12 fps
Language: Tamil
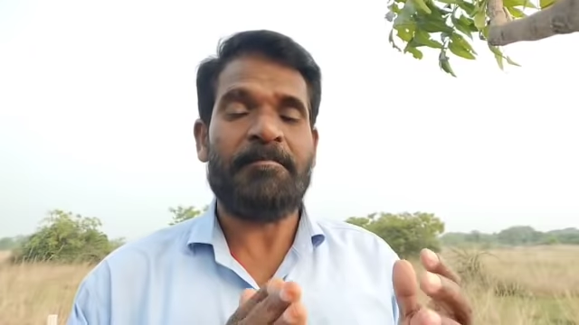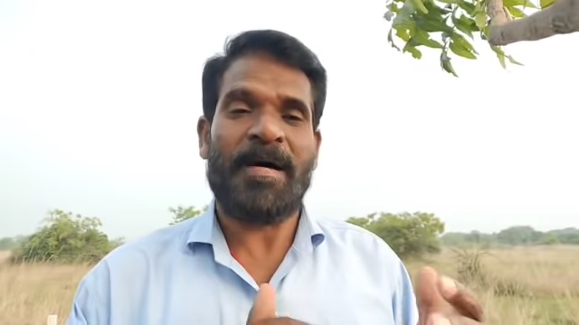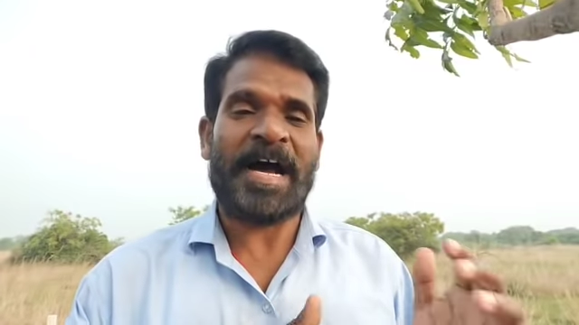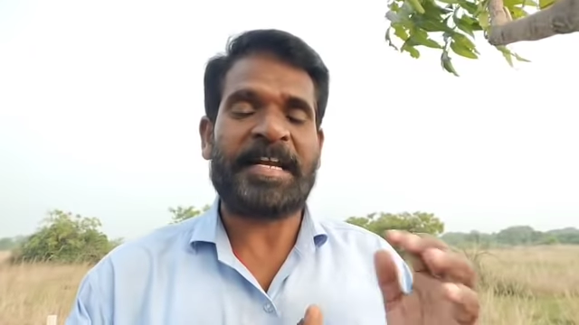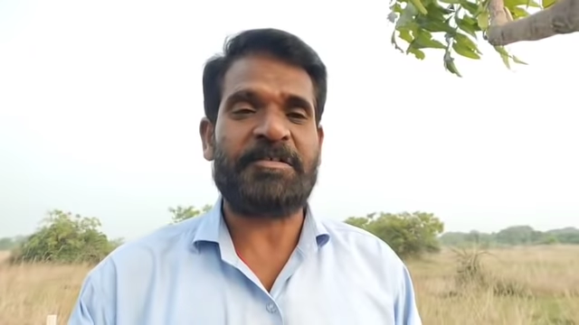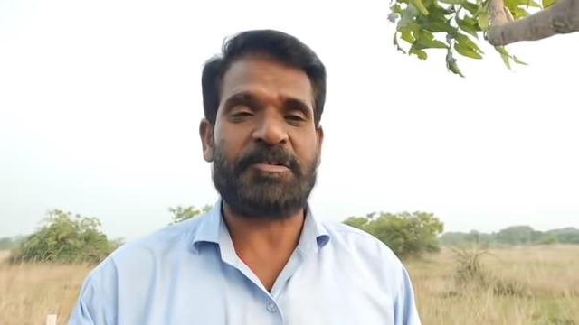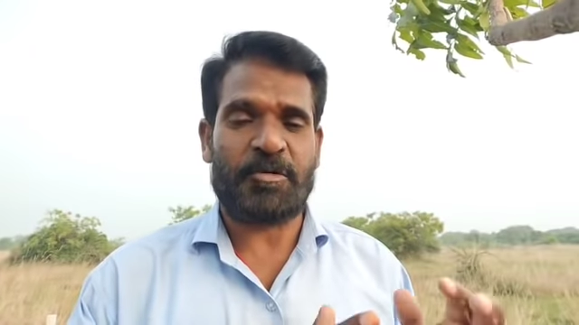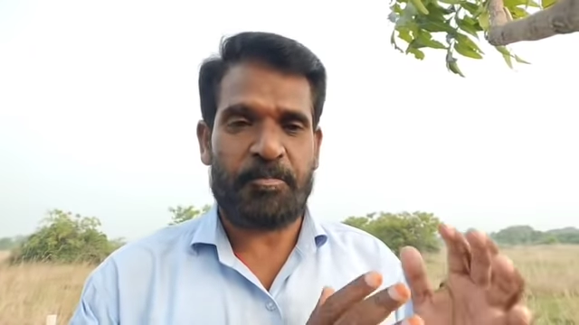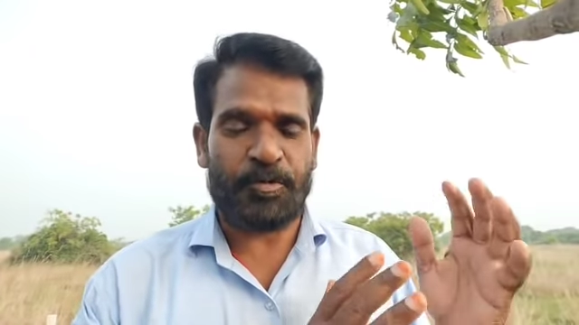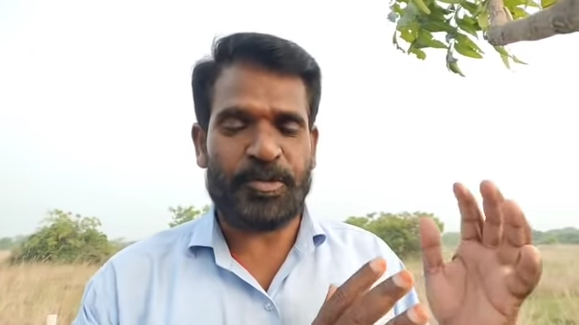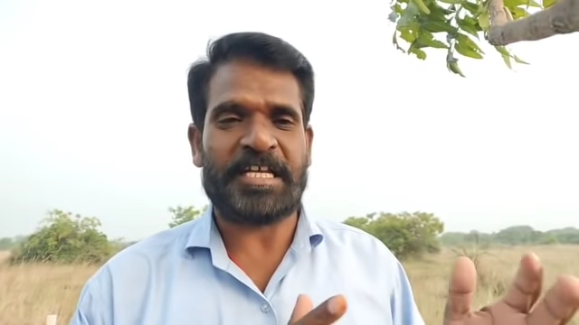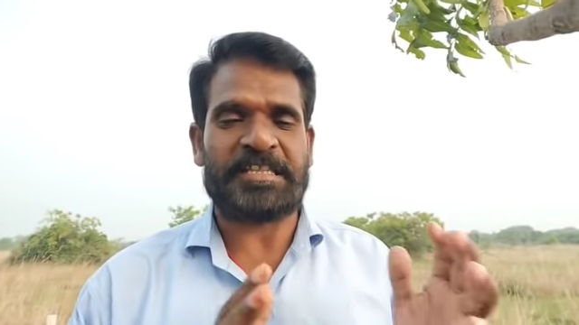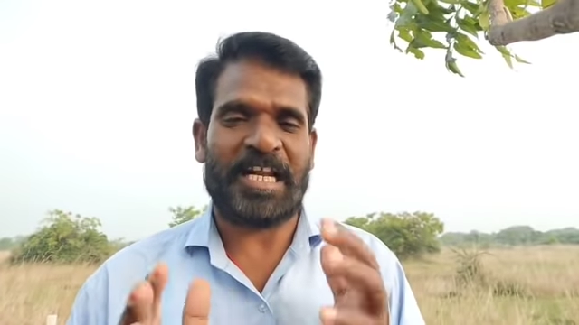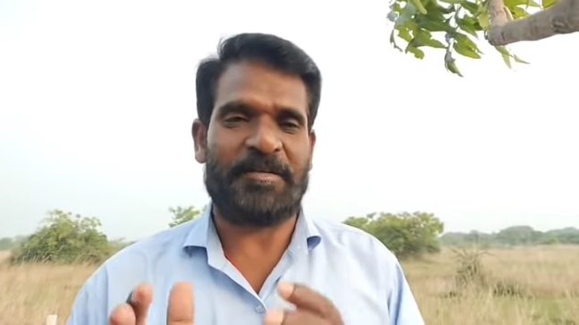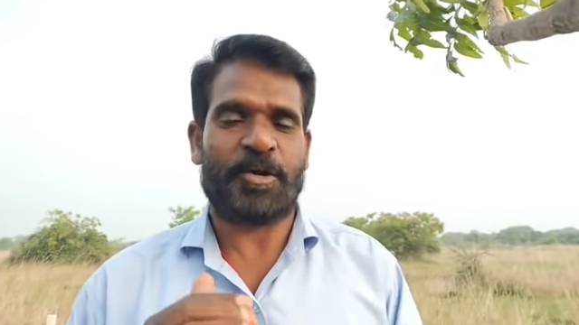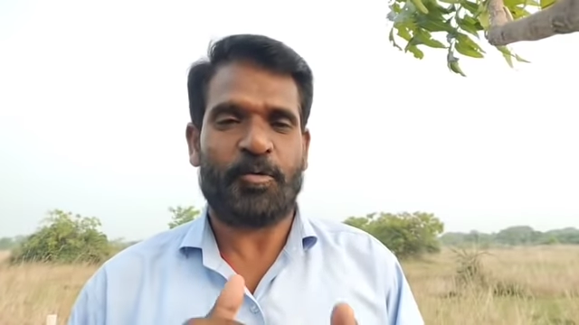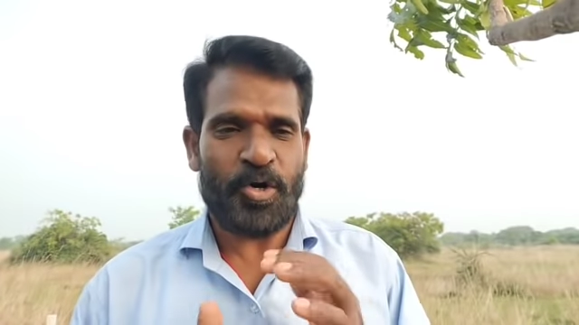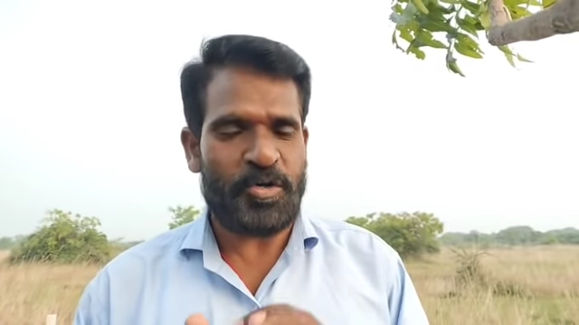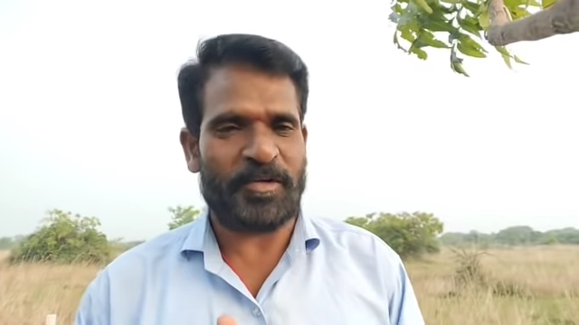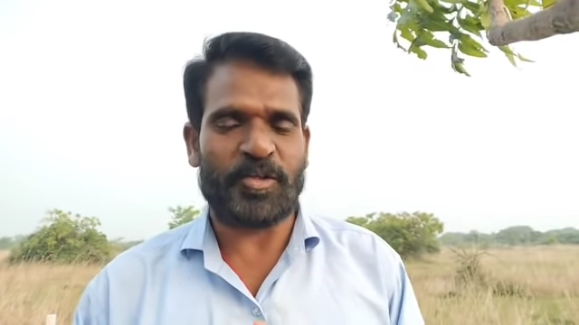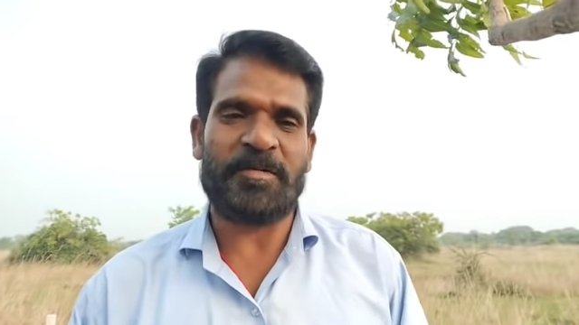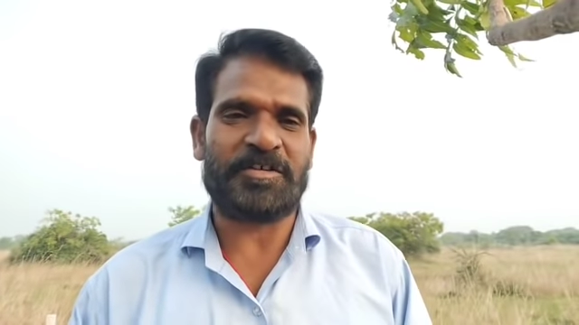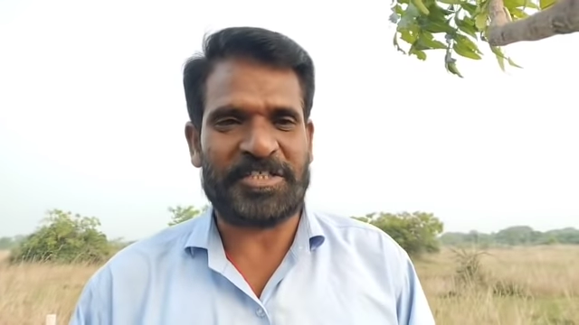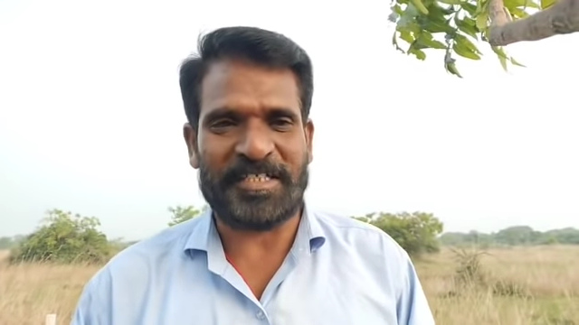மாற்றி விட்டு புதிய தலைவரை கொண்டு
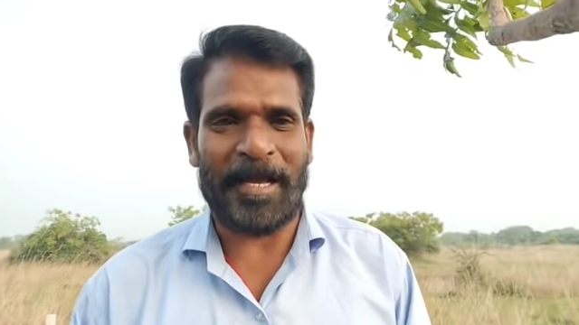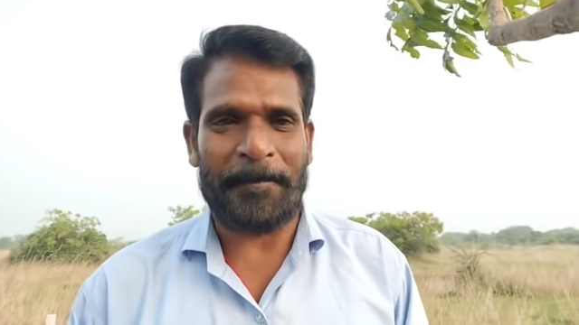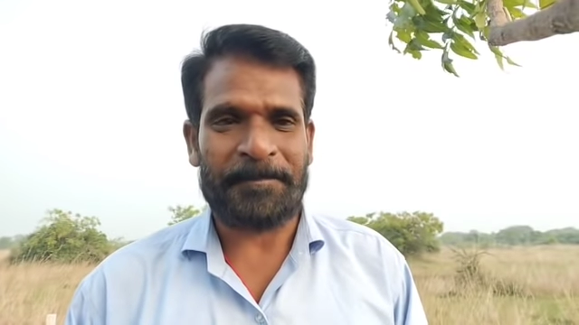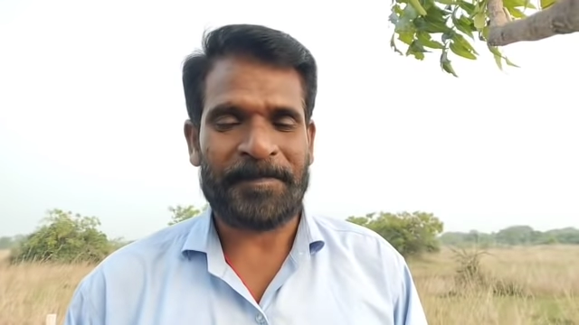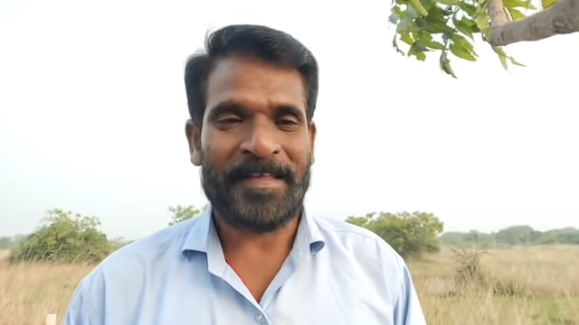வந்தோம்னு வச்சுங்க